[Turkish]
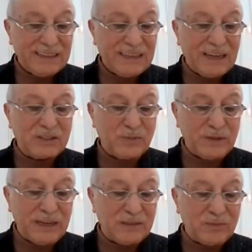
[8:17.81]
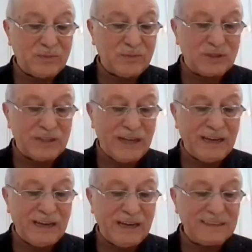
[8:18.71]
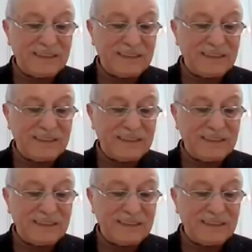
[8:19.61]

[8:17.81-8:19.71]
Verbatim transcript: tesmiye etmişler,